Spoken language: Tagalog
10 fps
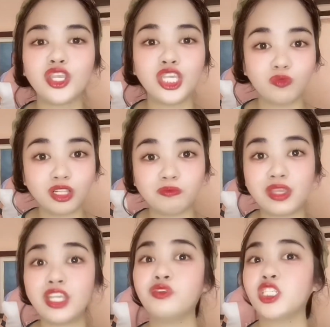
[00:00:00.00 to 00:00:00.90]
You will
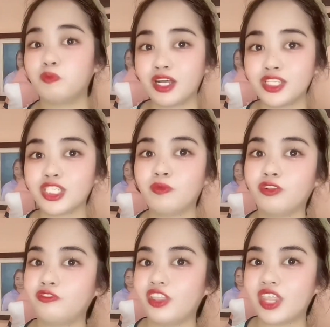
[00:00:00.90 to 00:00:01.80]
be
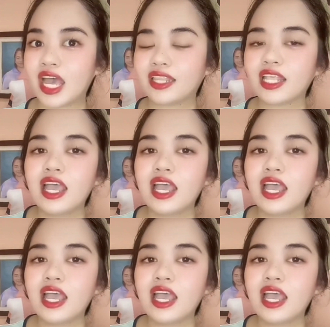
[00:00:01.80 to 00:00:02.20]
responsible for that.